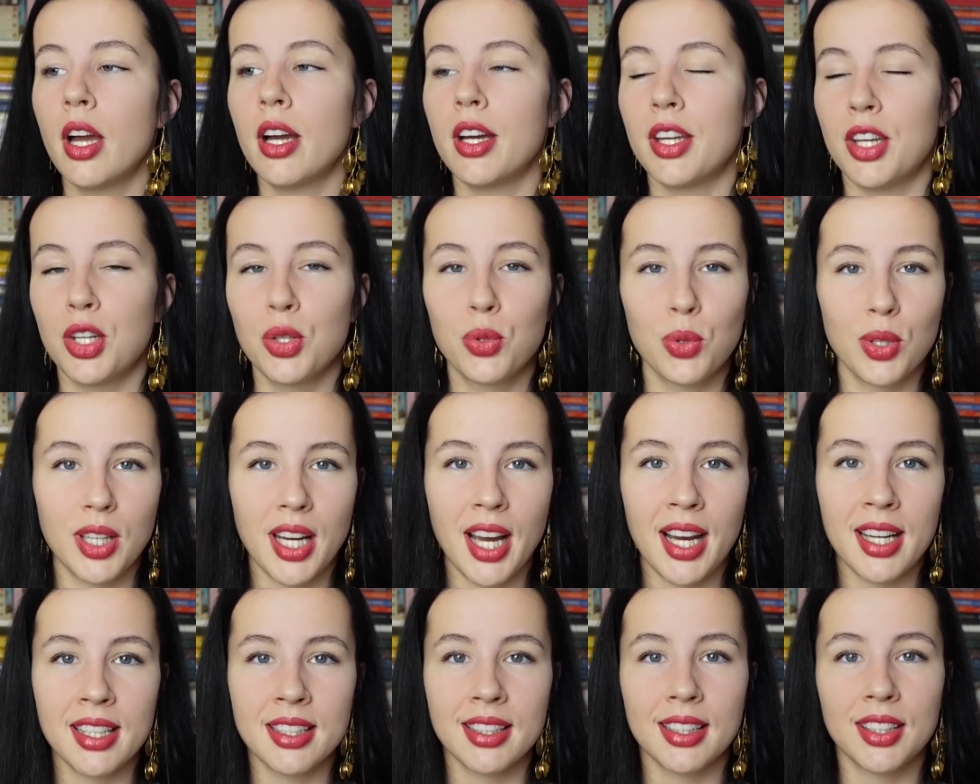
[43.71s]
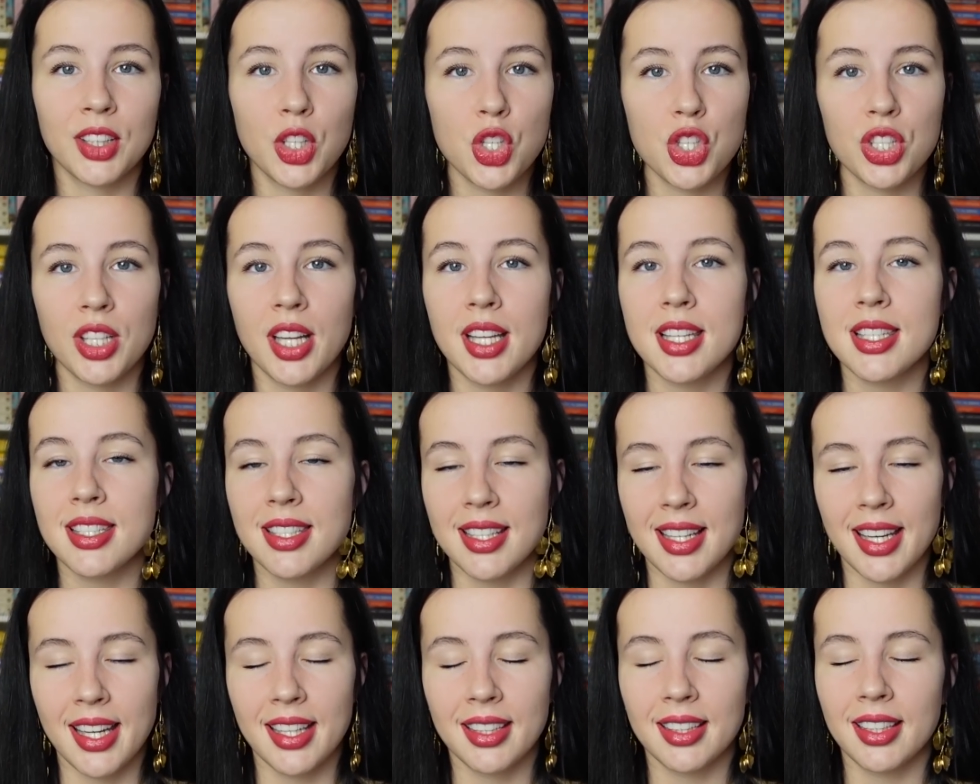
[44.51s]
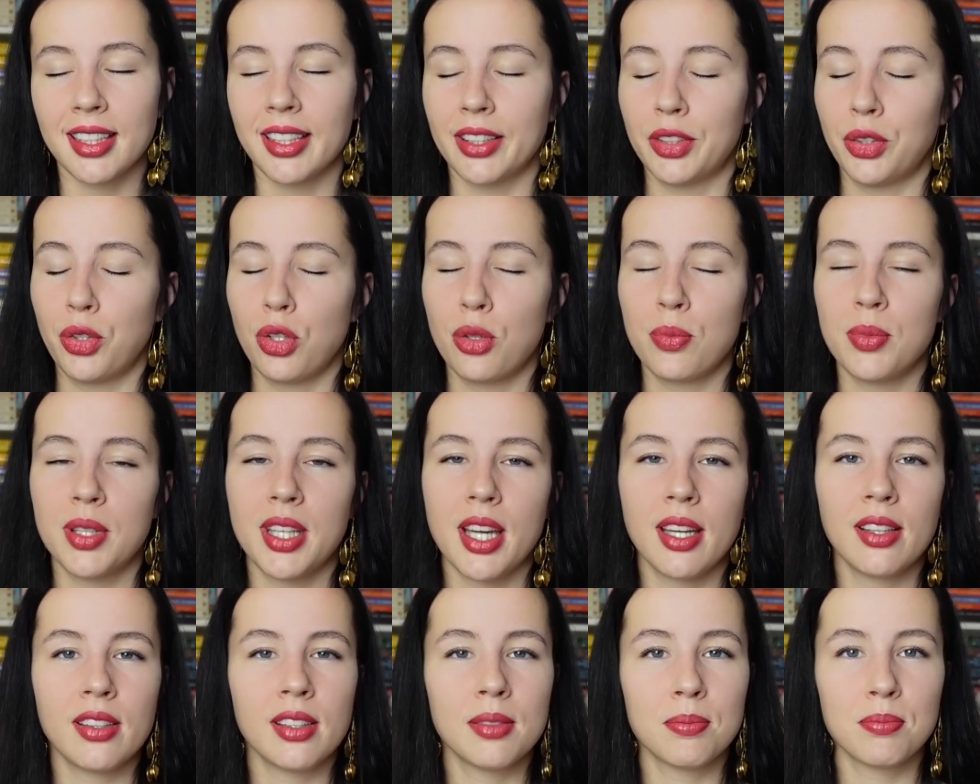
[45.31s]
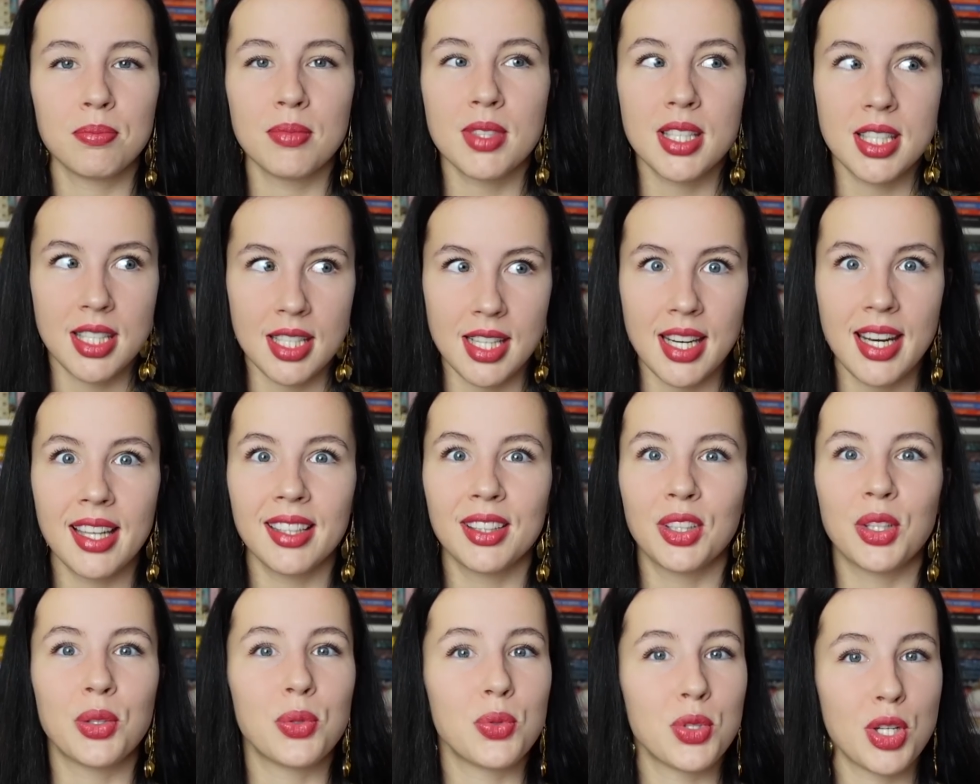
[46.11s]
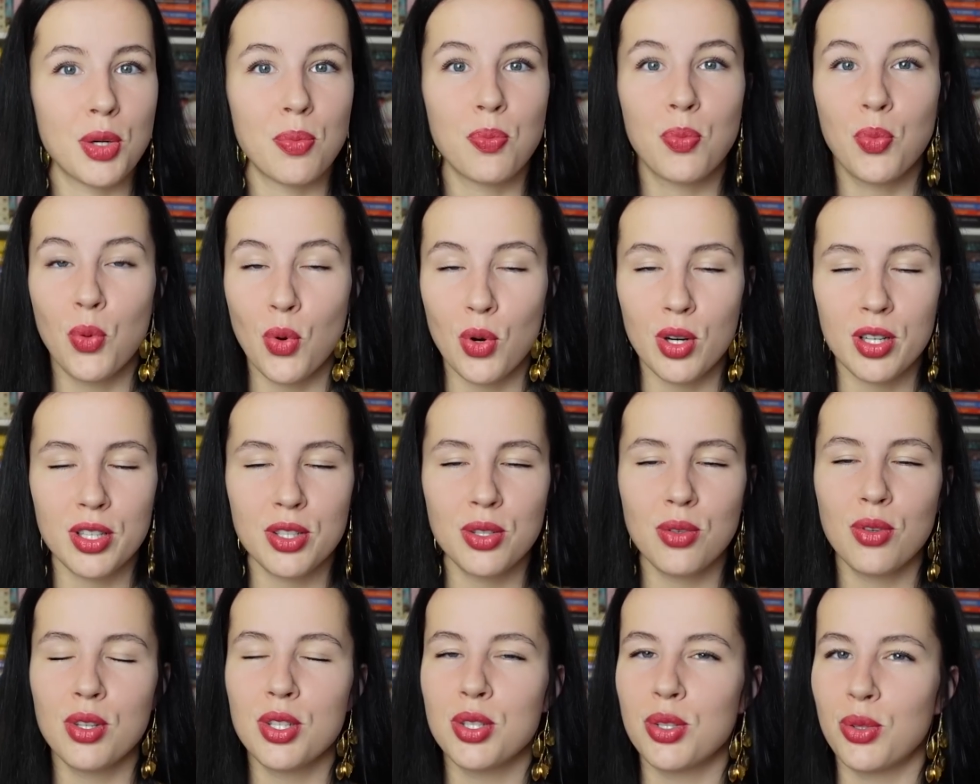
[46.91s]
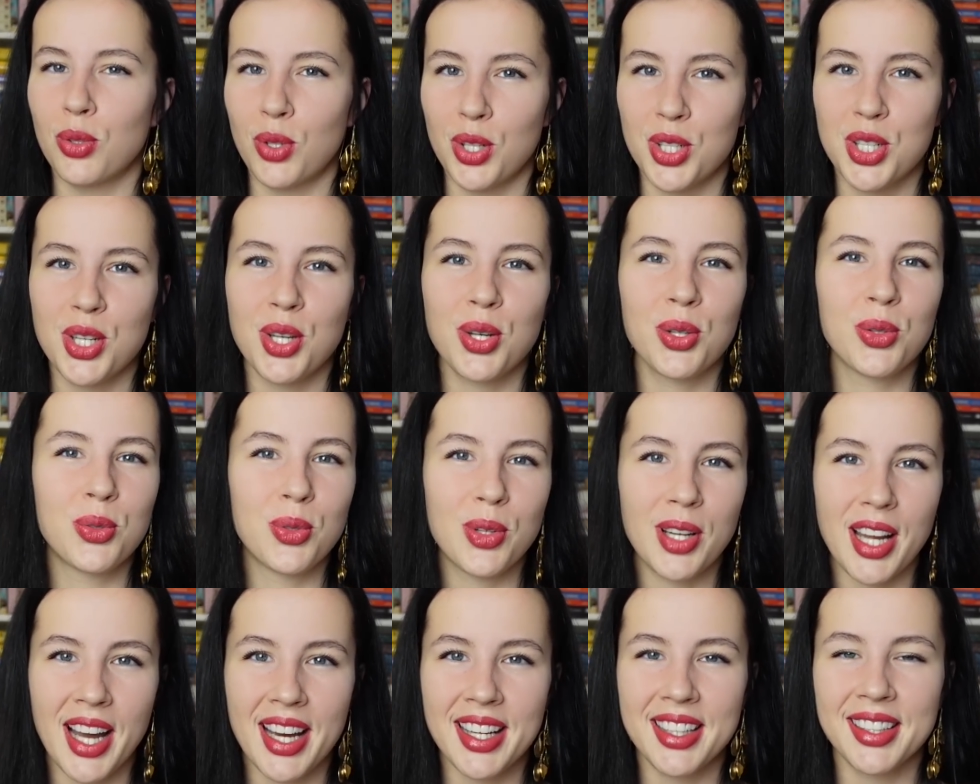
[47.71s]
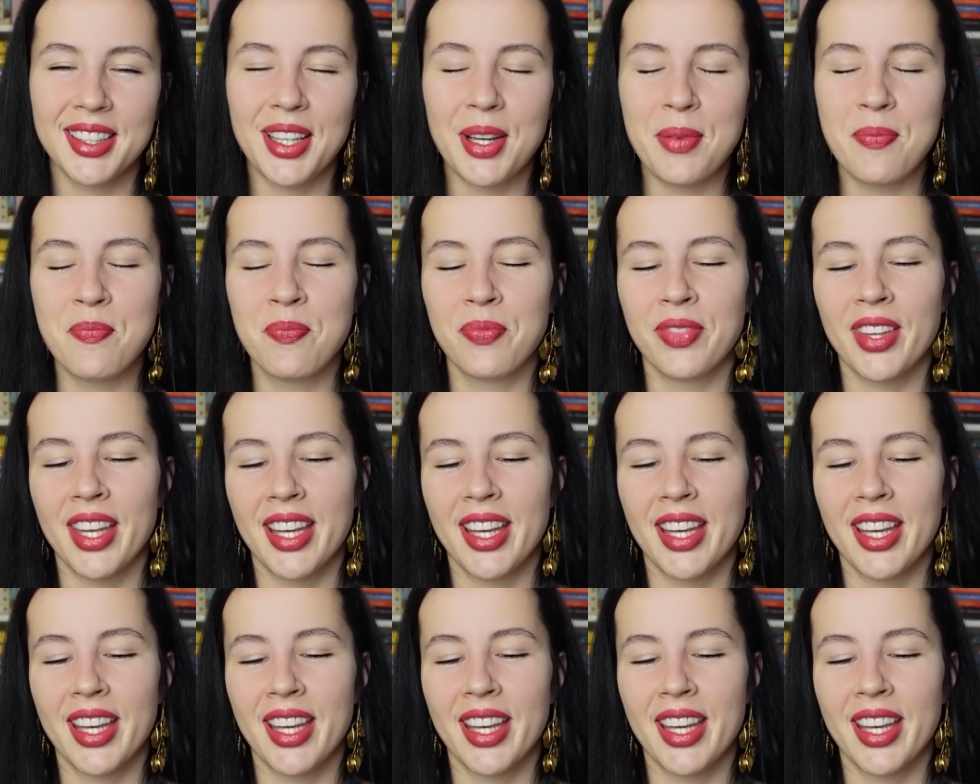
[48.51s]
регулярно, начиная с лета, которым я с лета уже пользуюсь тоже регулярно